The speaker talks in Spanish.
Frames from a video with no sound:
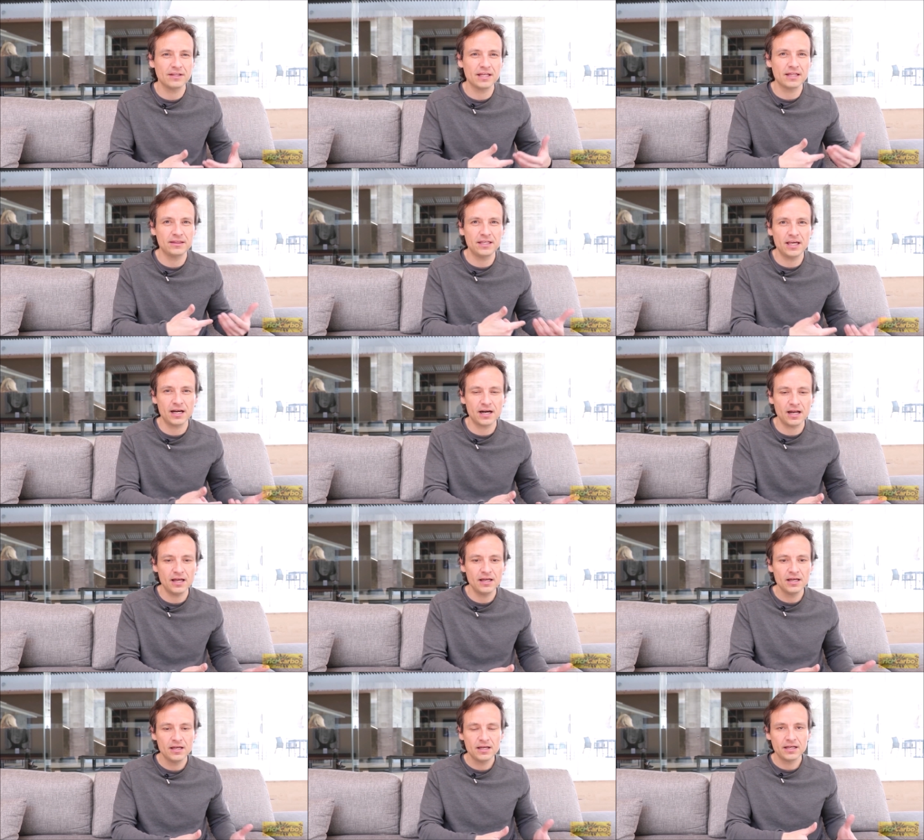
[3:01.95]
de la tierra
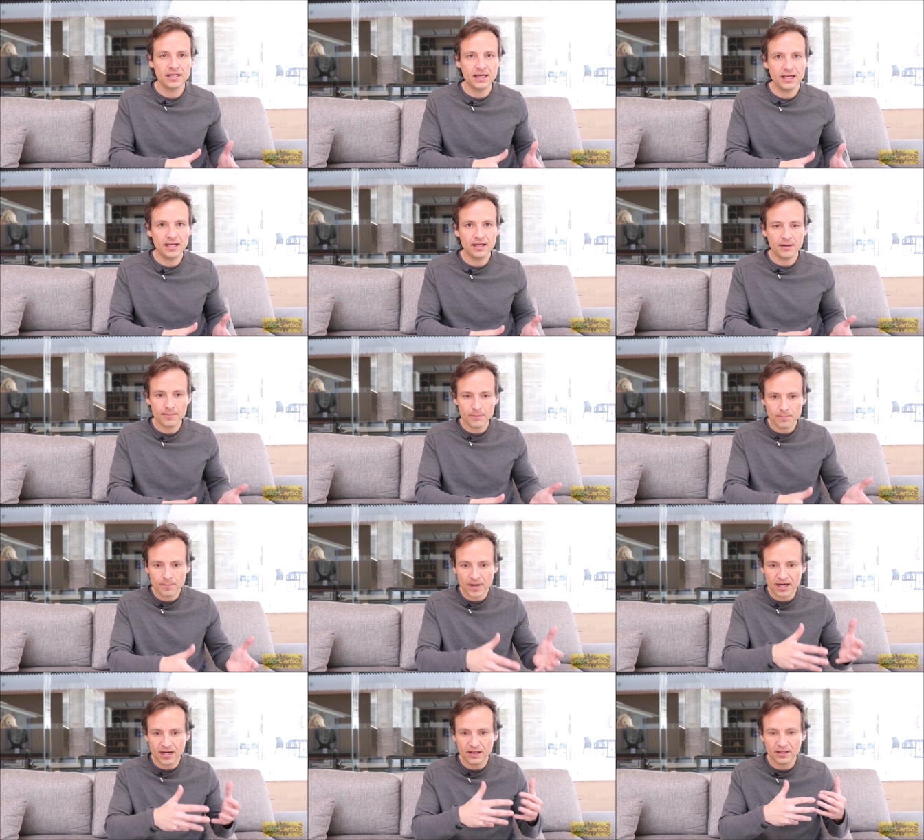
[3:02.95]
que
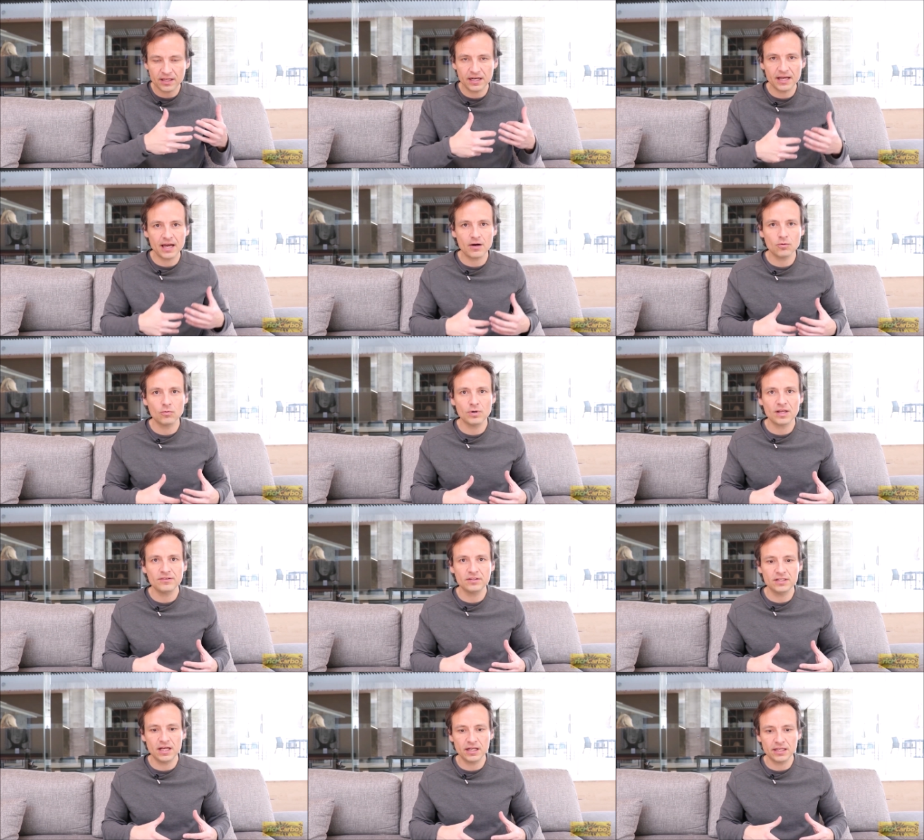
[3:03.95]
van a crear una
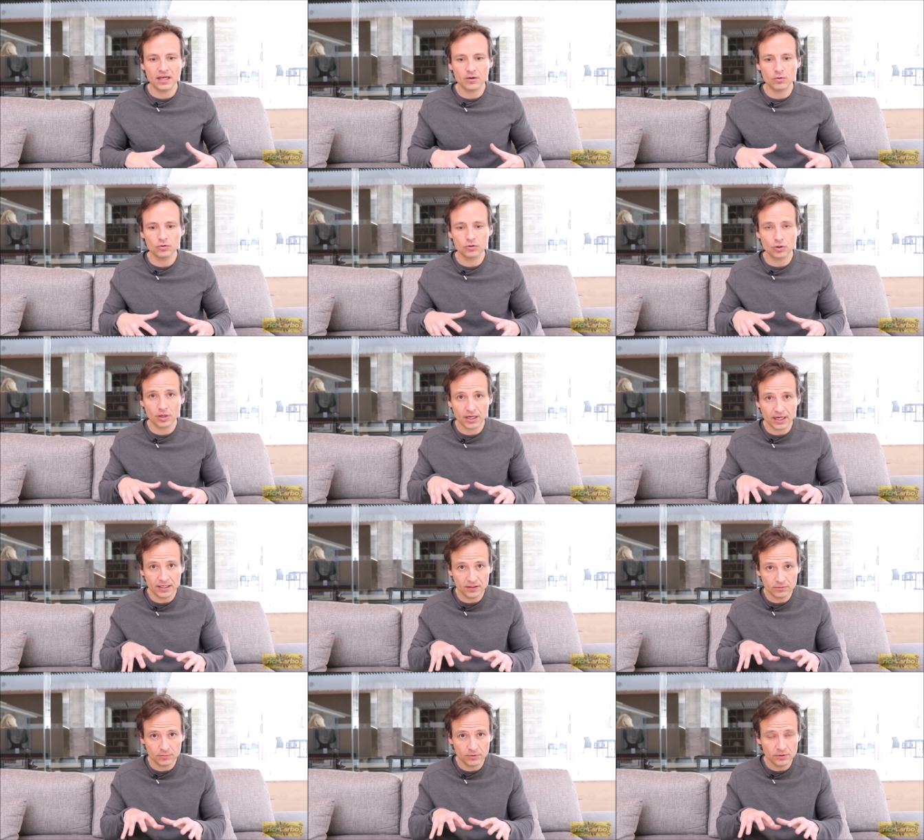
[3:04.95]
sinergia contra
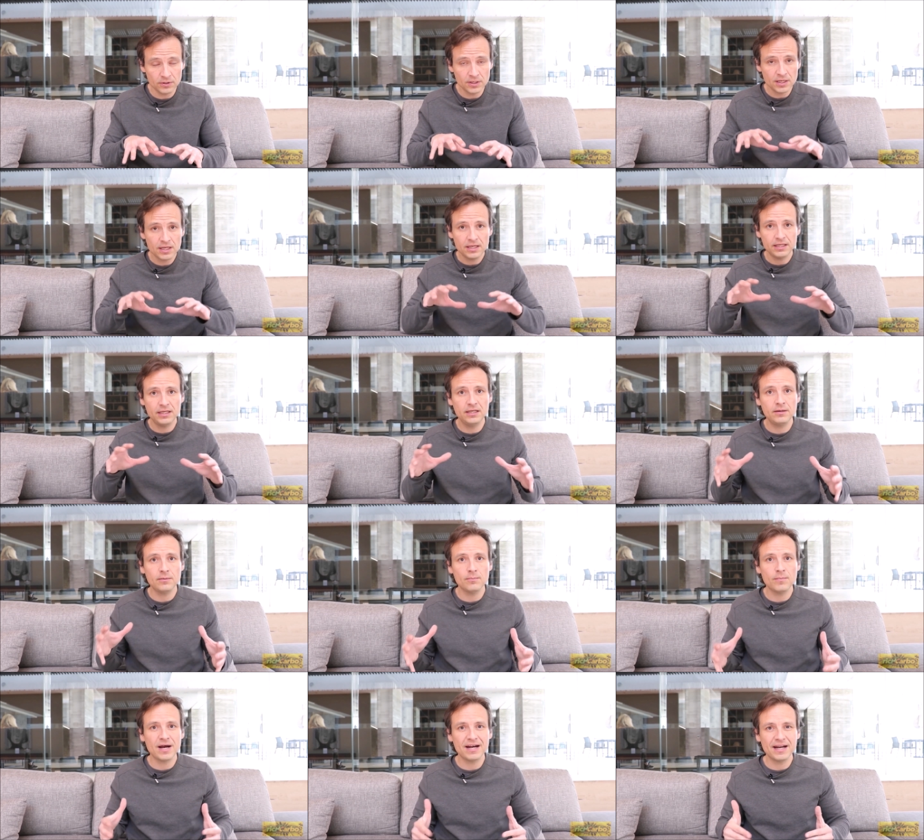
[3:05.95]
organismo y
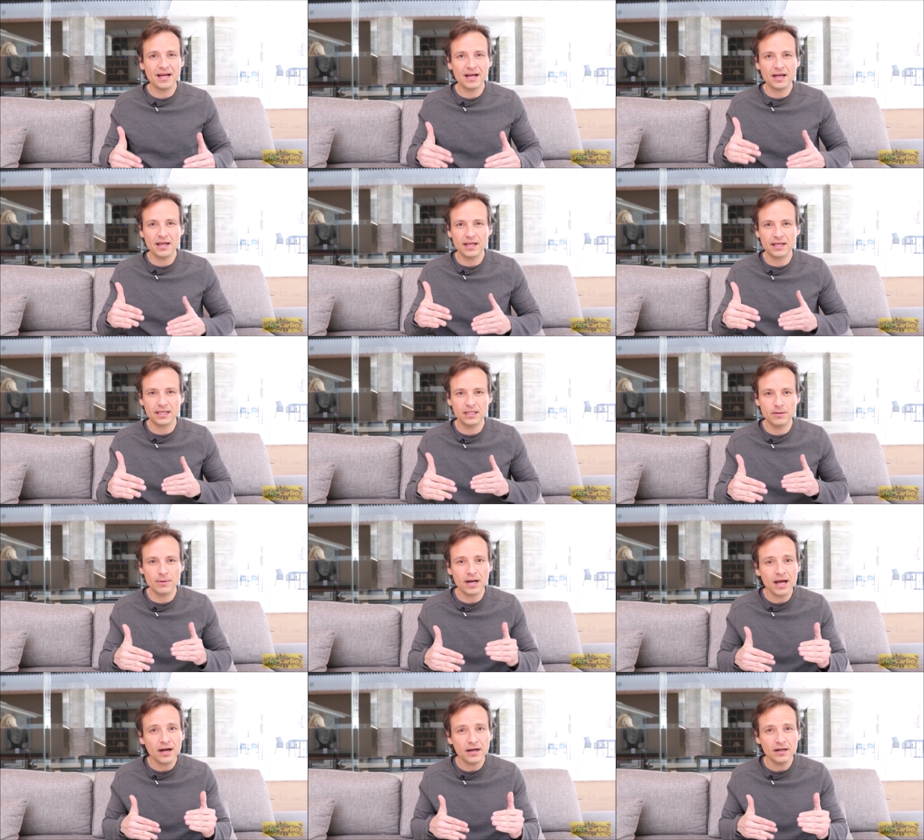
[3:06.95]
van a
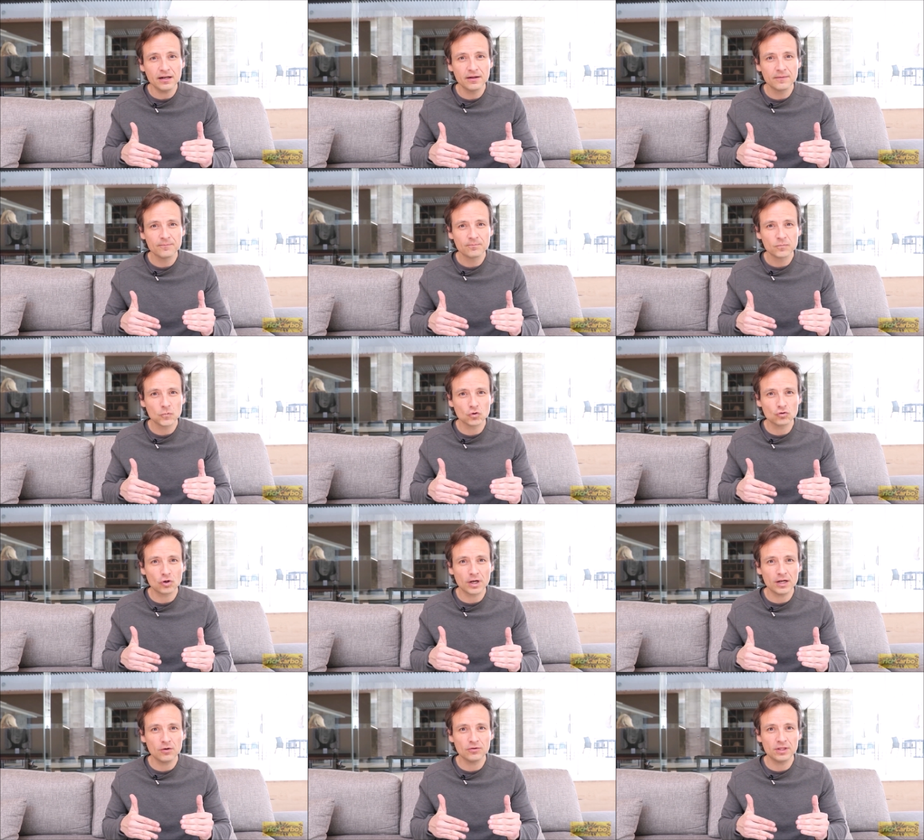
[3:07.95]
equilibrar tus
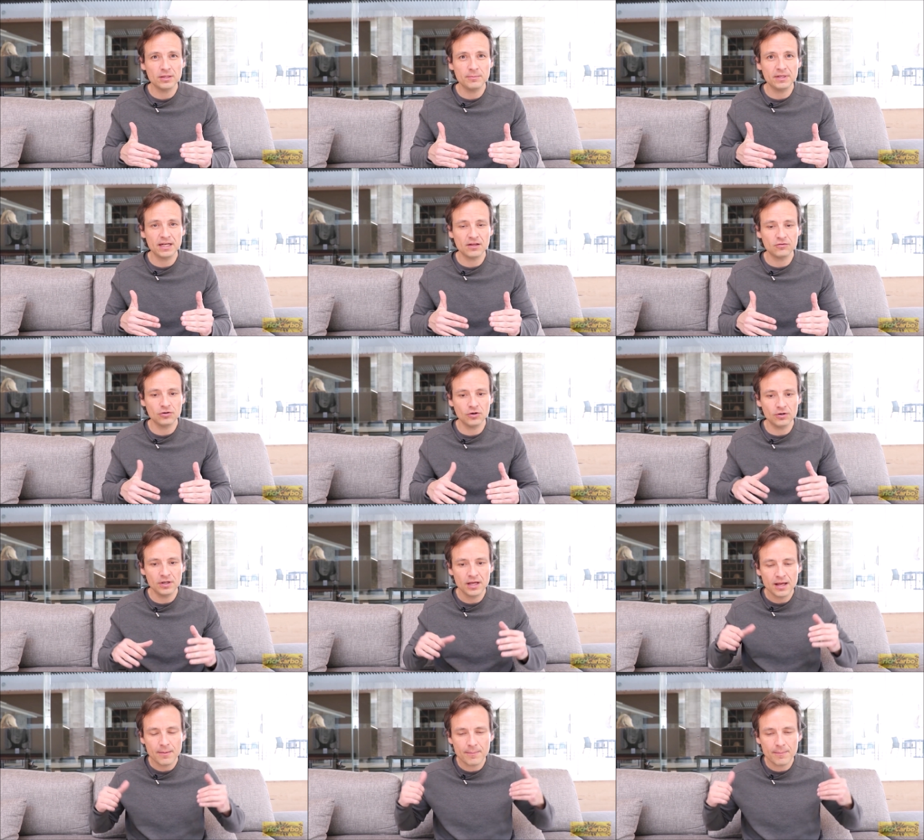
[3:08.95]
órganos de eliminación,